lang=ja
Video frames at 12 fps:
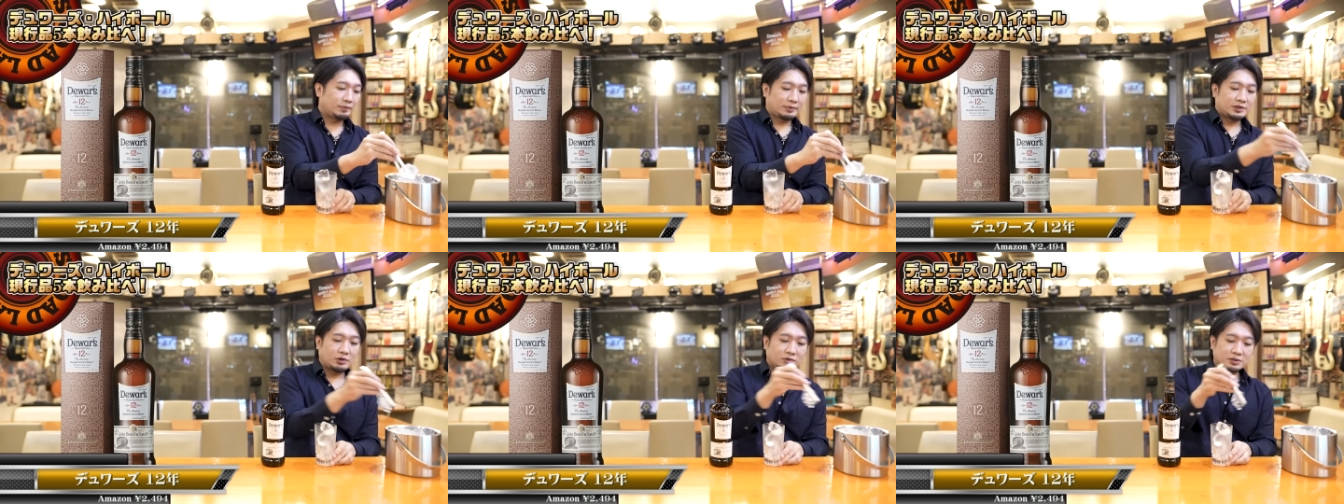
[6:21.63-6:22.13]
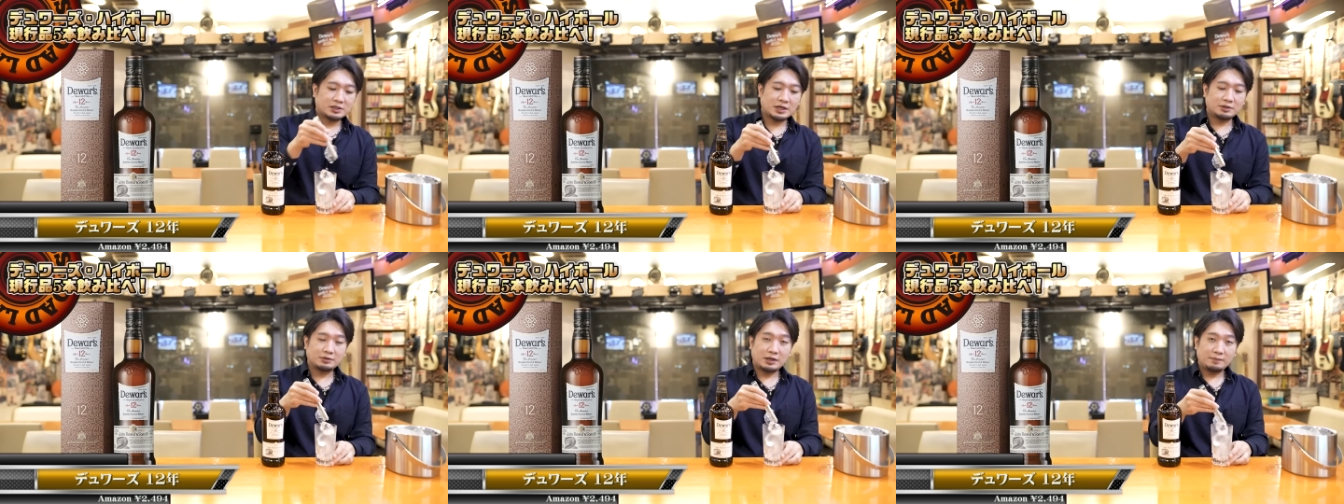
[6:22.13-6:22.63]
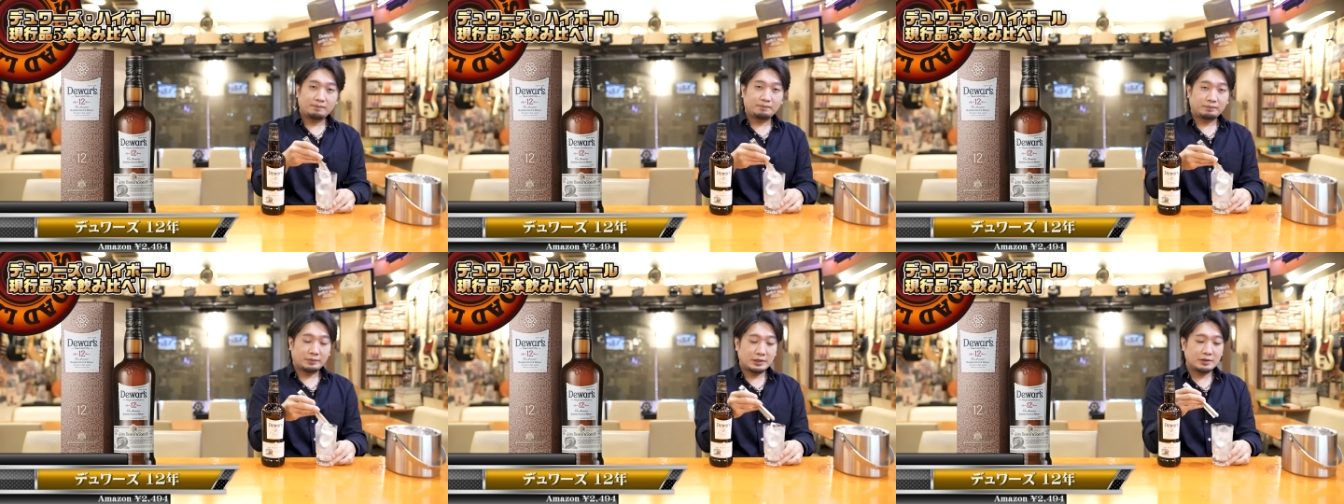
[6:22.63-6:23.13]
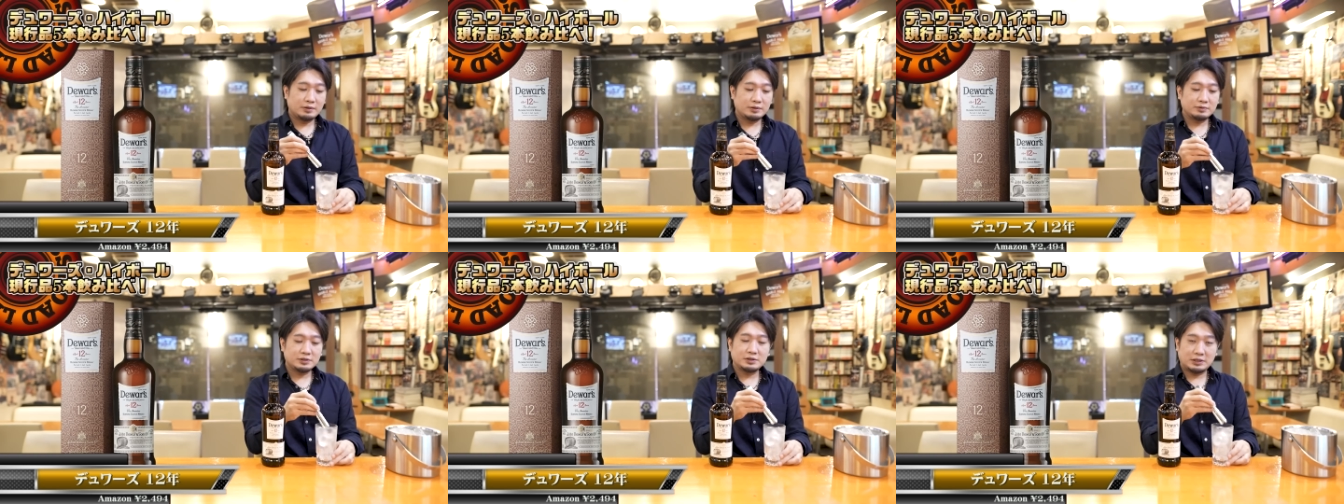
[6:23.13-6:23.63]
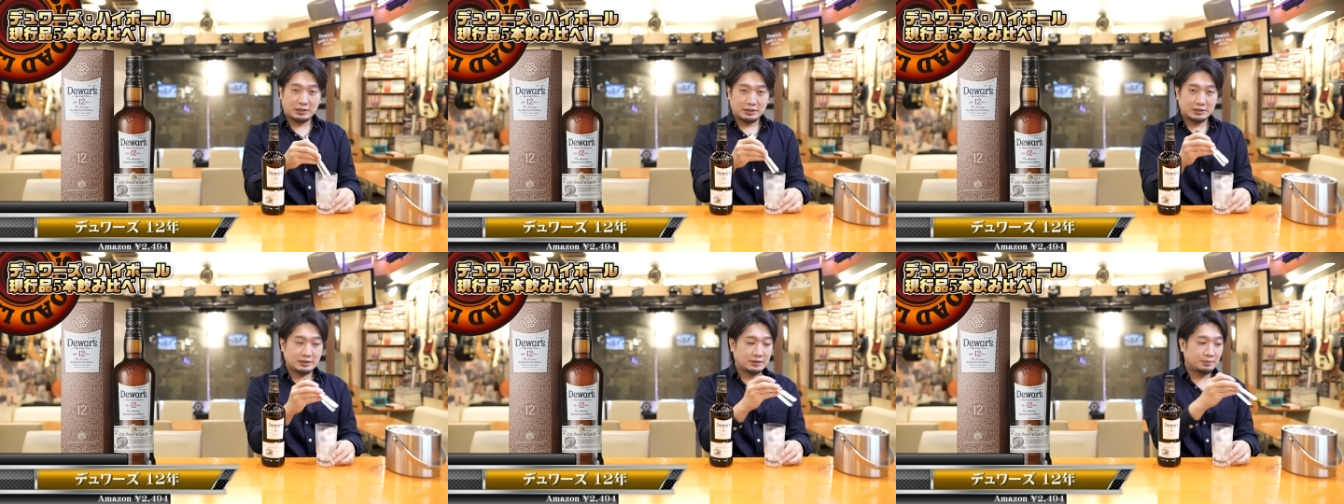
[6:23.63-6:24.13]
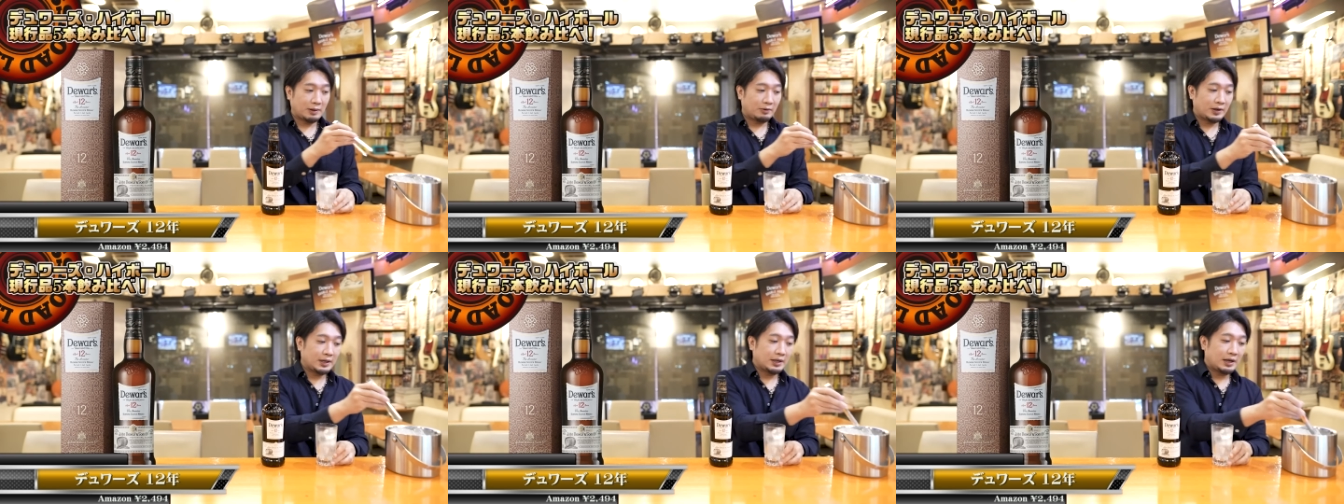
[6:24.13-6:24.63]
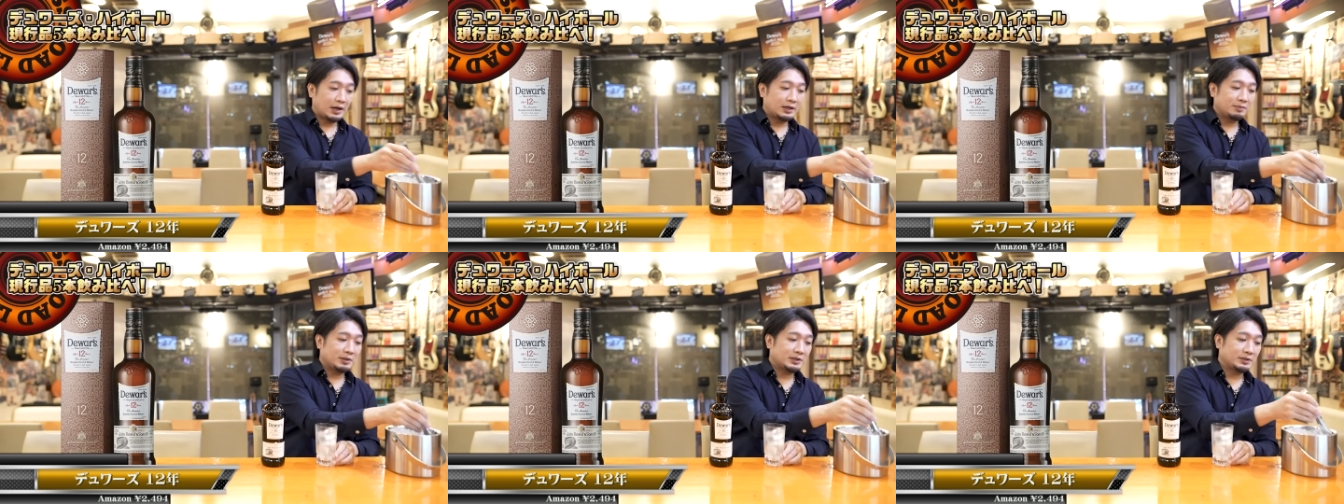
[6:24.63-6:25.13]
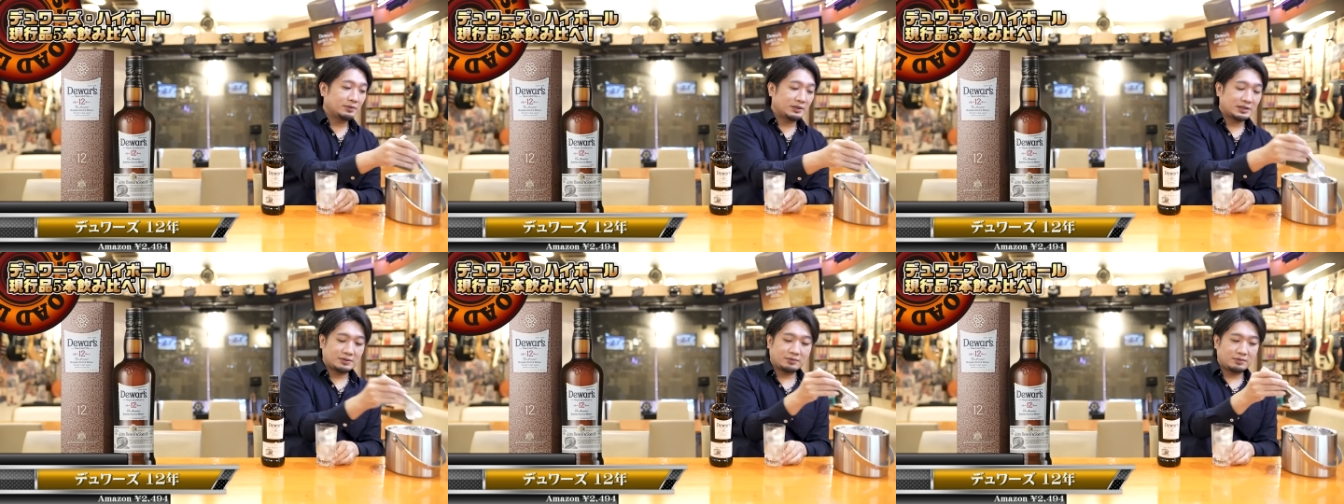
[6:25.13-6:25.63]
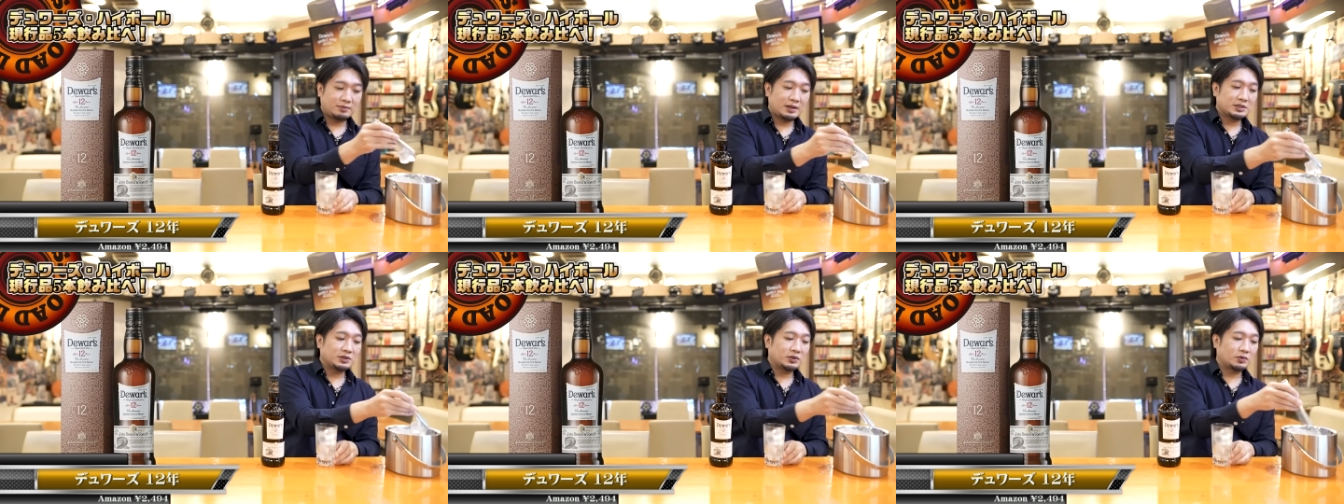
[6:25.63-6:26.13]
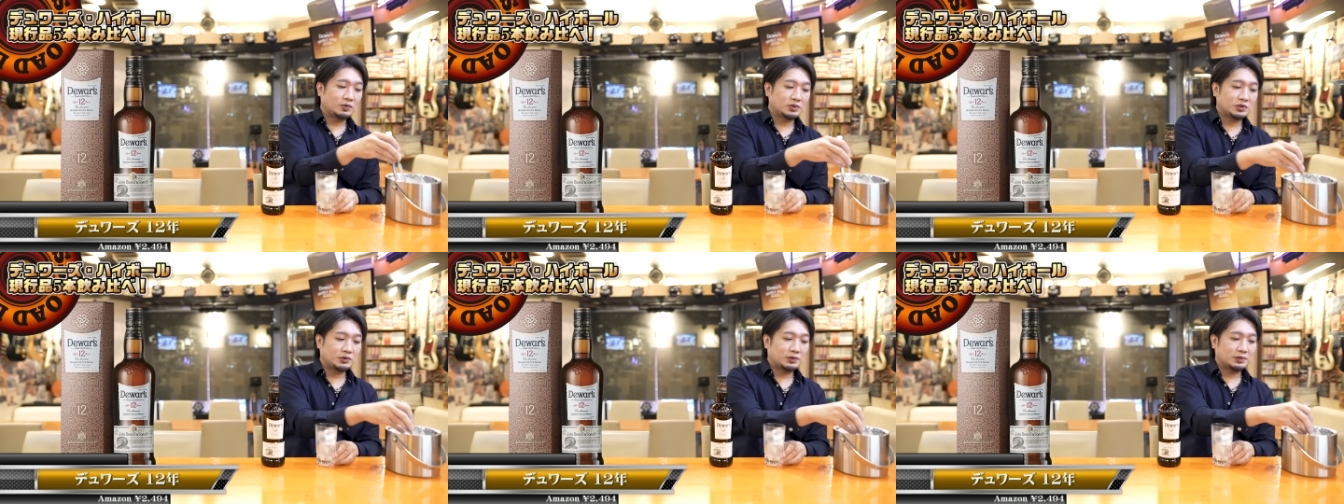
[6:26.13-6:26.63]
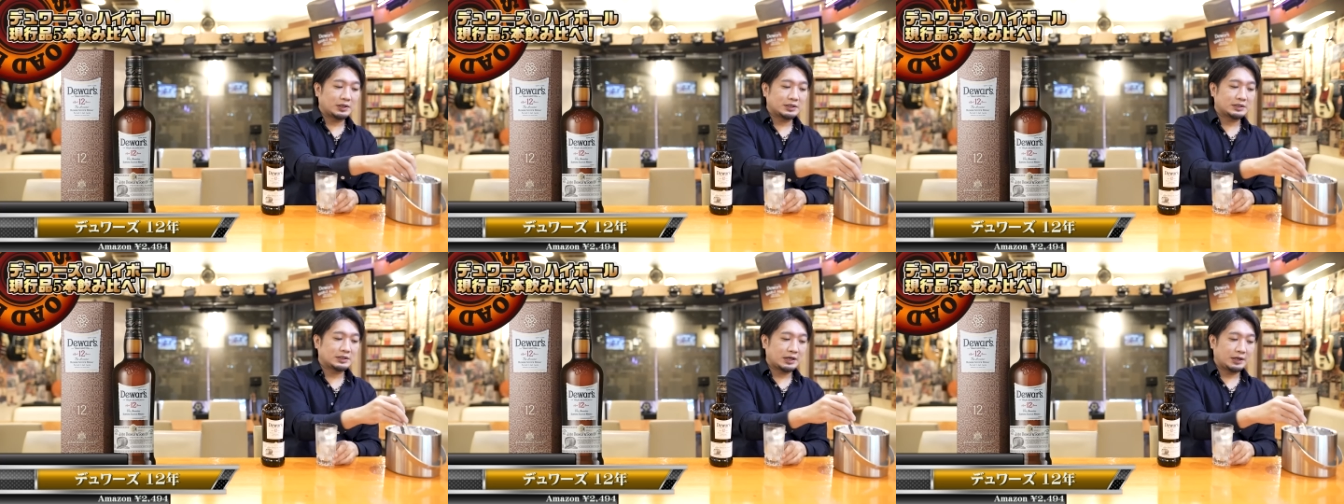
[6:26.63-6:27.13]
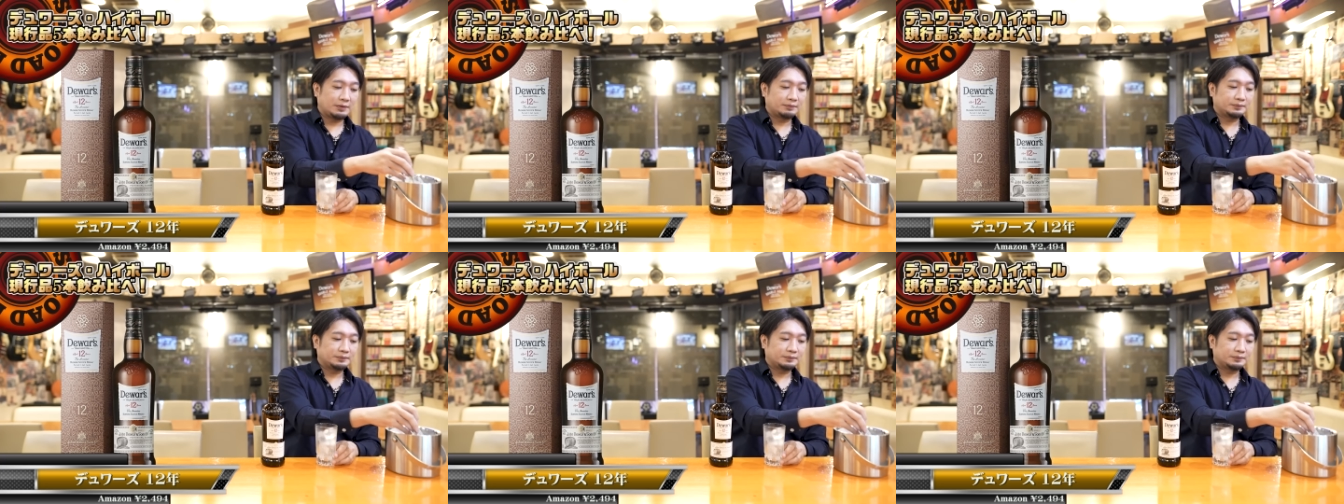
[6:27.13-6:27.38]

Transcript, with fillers: 食材のね匂い移りする場合がありますので、そこはちょっとご注意ください。